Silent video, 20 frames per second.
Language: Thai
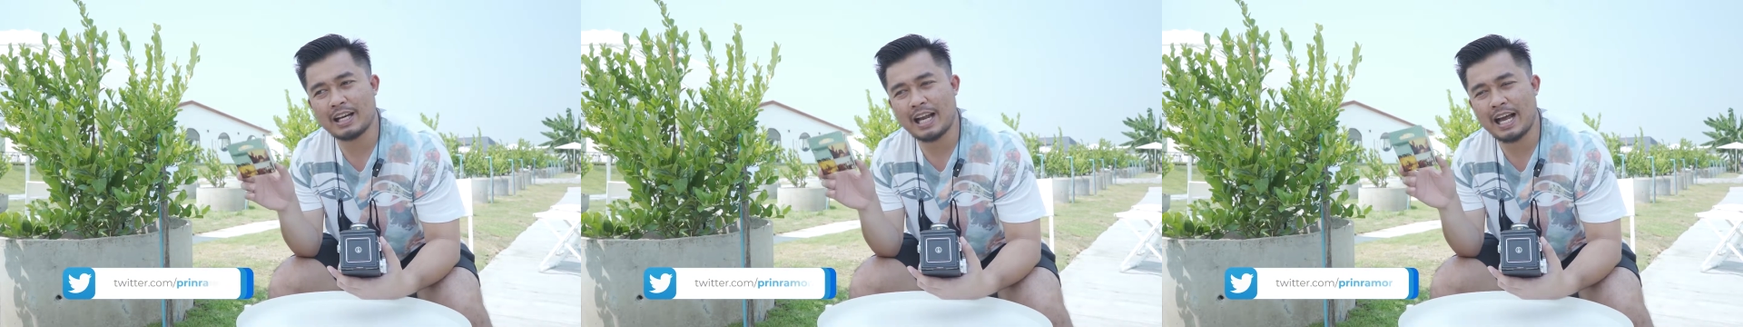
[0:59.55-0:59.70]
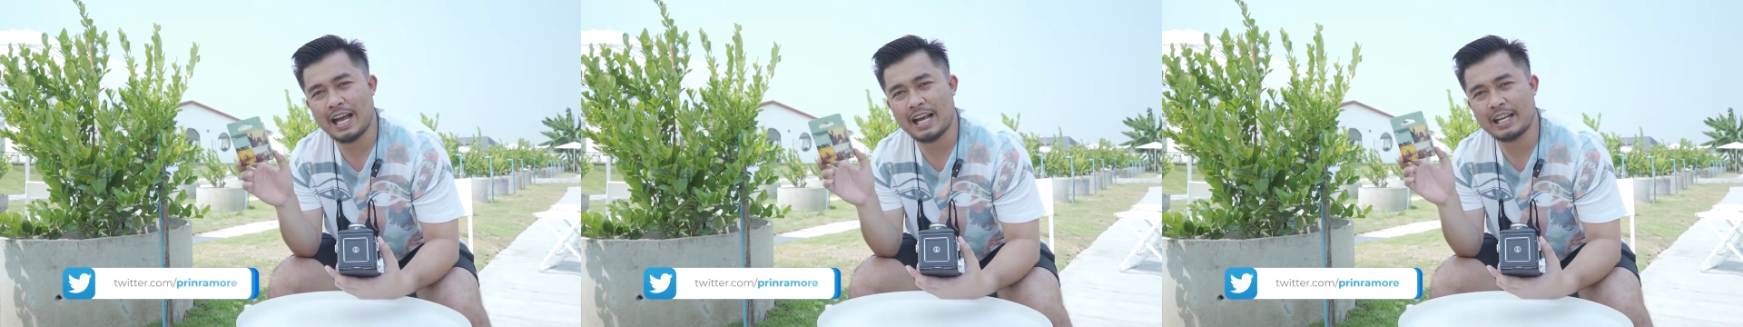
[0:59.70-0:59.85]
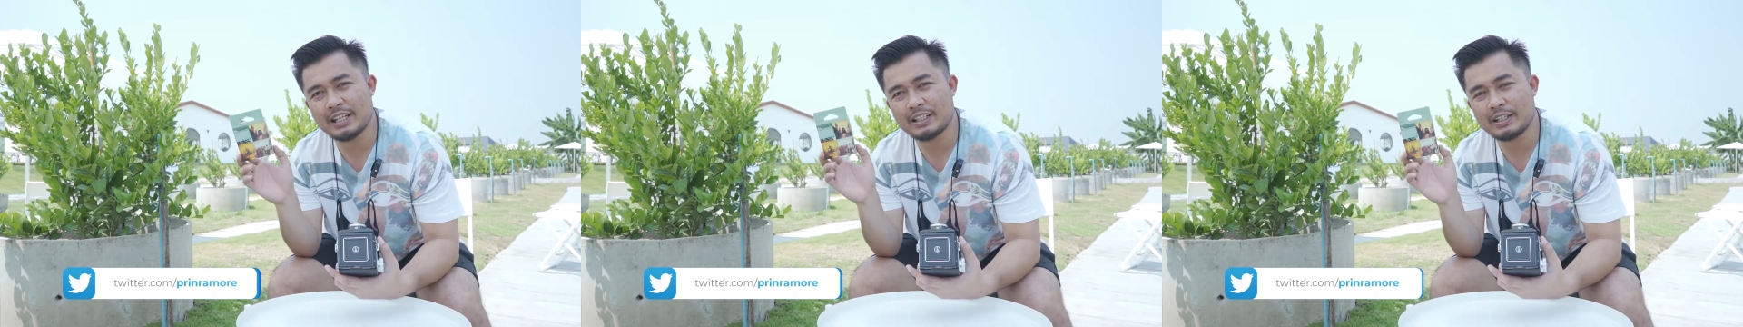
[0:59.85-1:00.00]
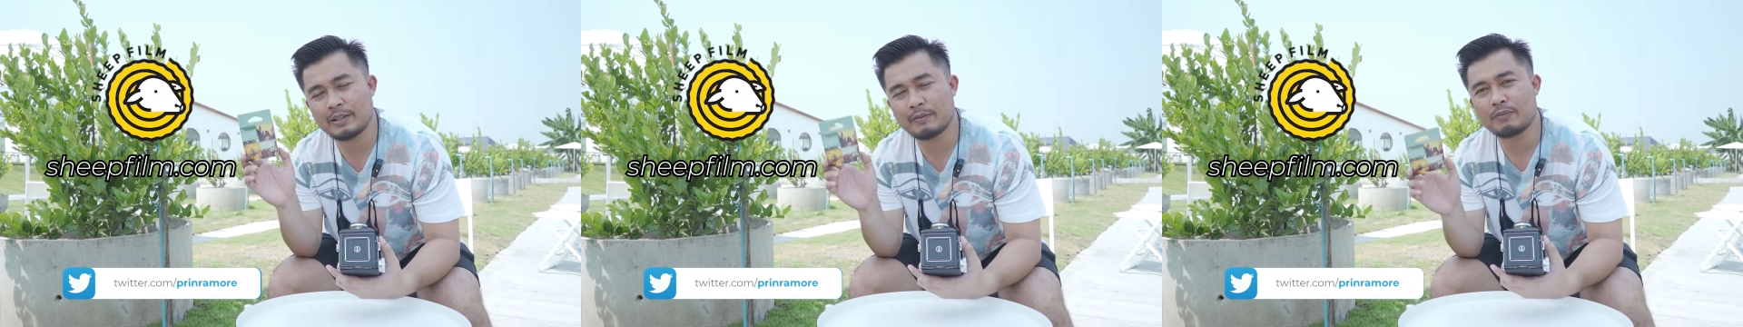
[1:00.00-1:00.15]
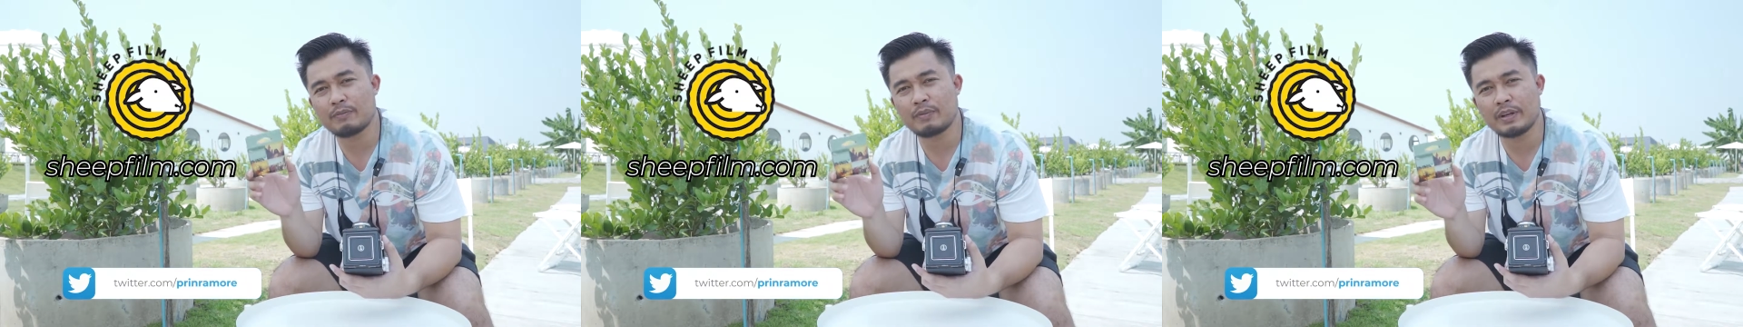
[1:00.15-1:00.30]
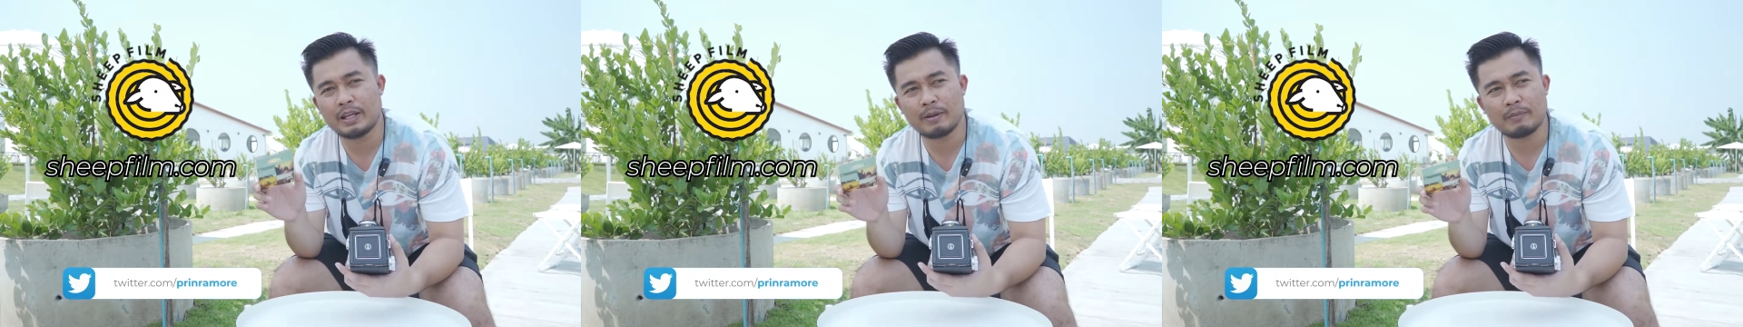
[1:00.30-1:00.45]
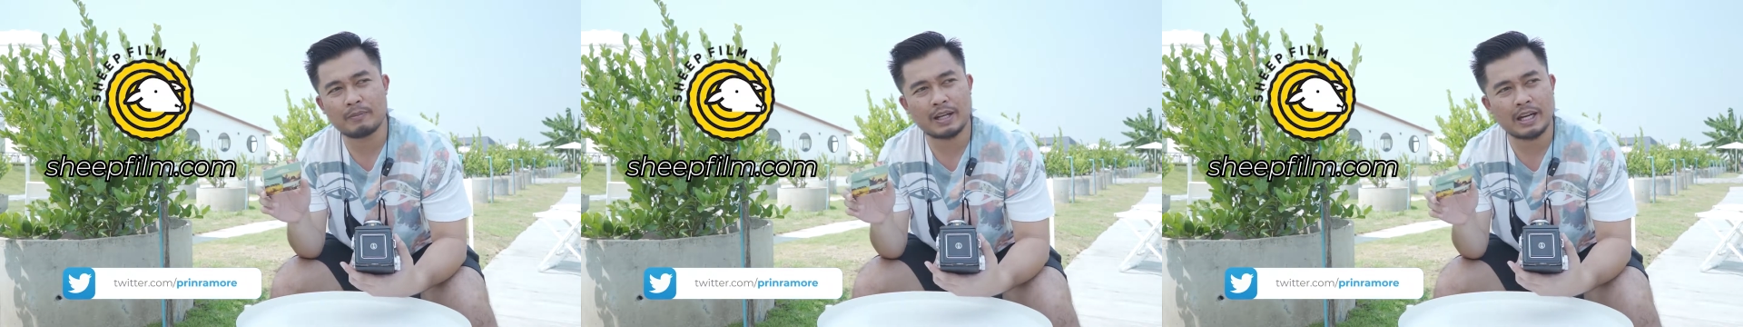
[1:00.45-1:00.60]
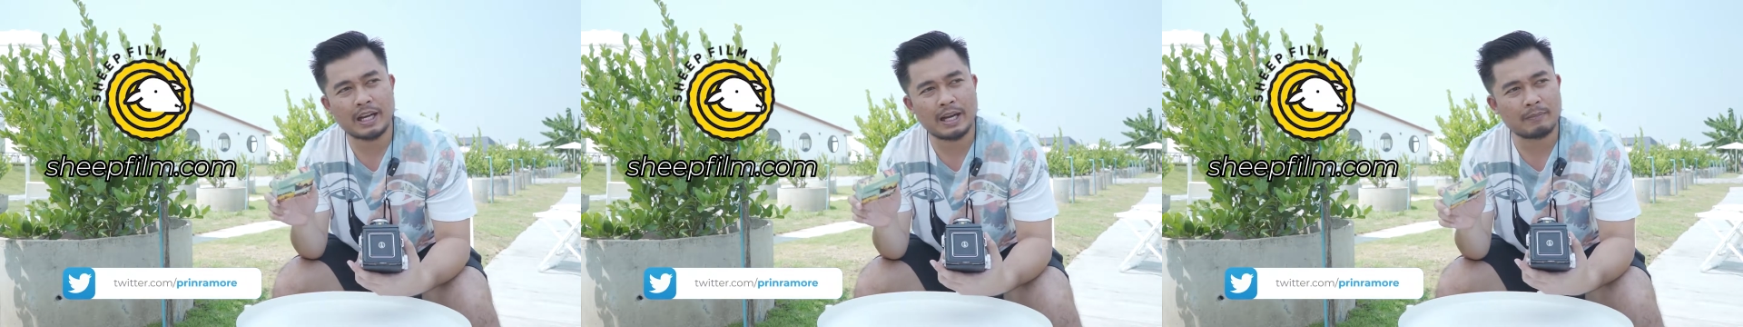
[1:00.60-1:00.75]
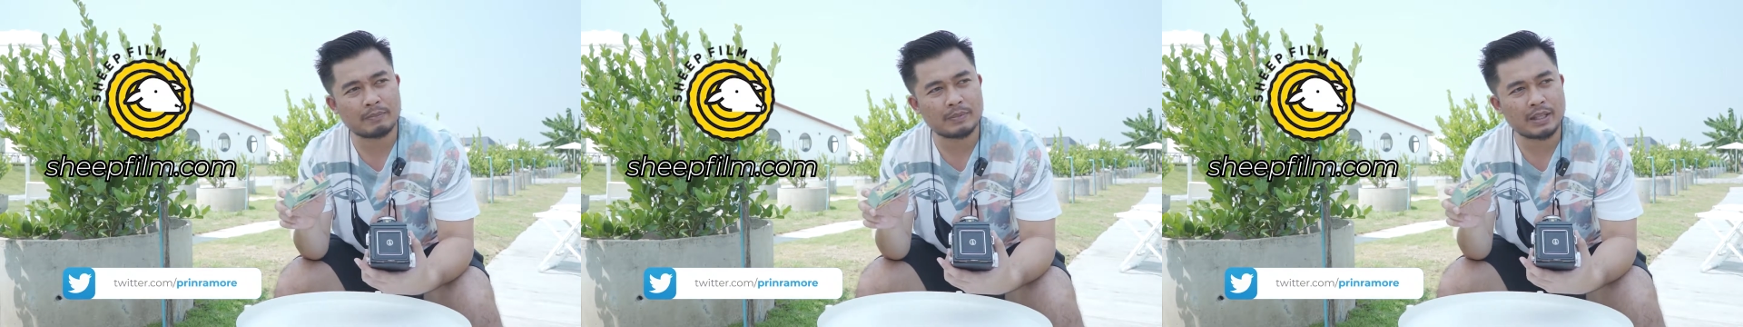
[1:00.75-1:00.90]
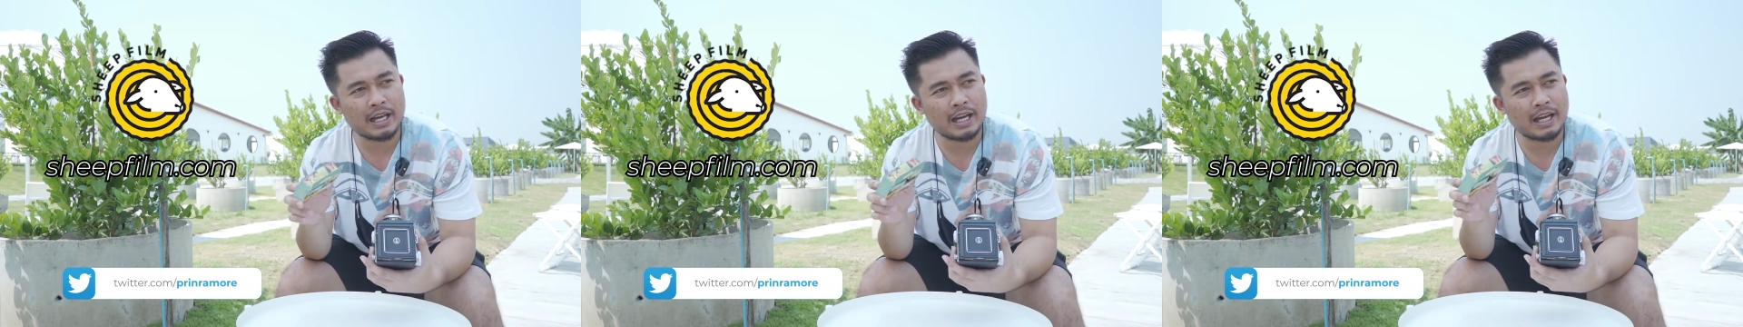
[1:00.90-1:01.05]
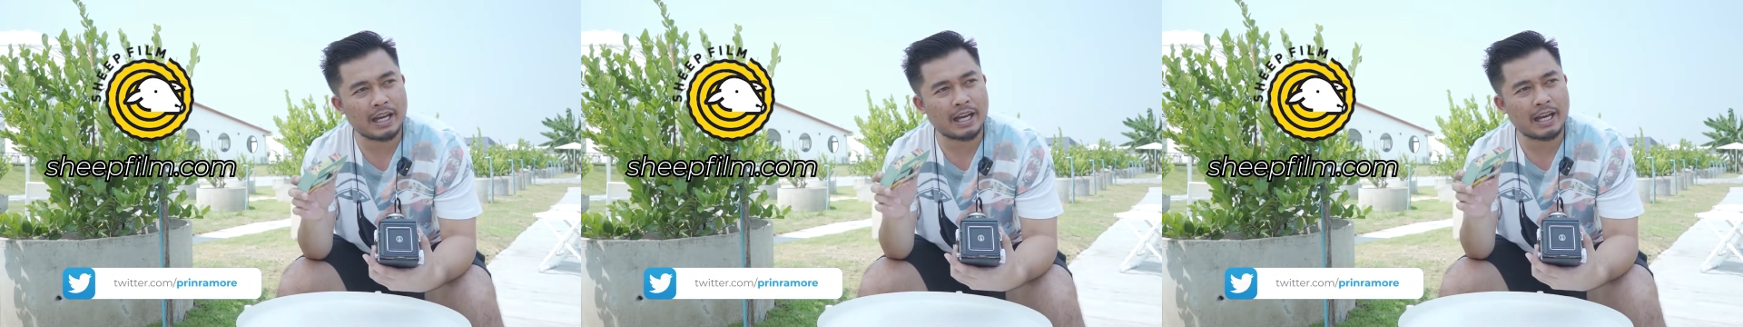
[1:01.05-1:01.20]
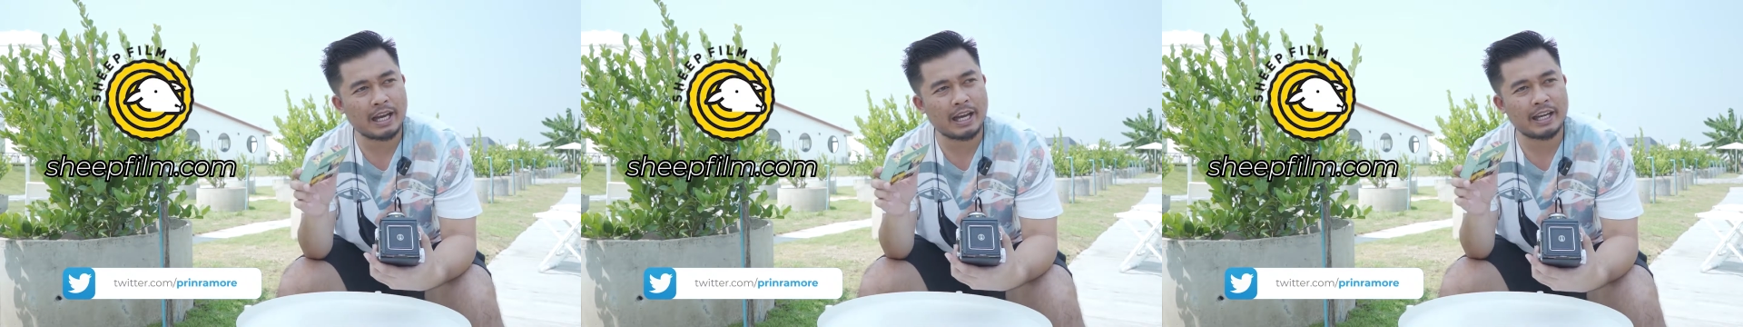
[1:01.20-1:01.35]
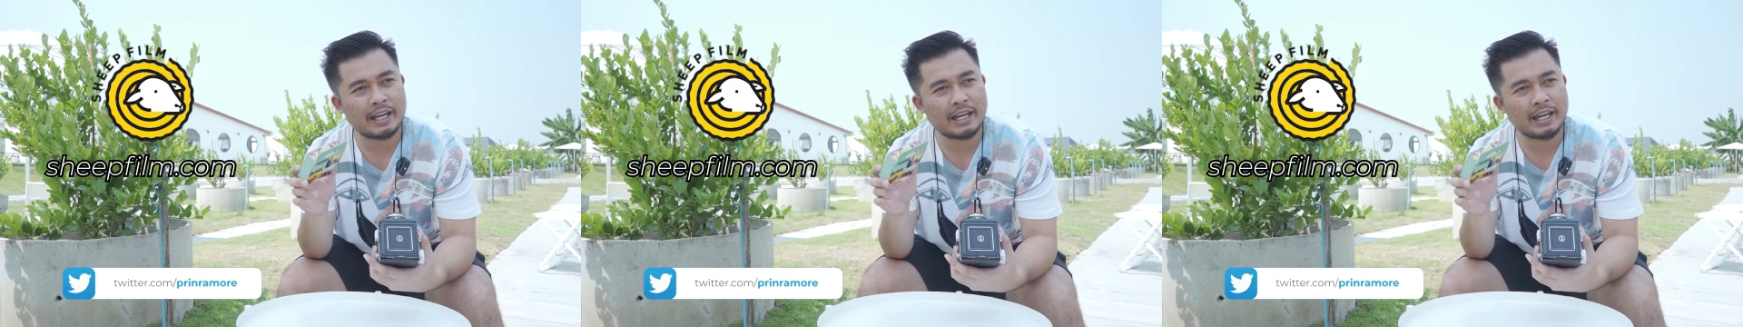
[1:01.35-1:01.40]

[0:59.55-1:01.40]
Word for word: ร้านชิปฟิล์มนะครับถ้าใคร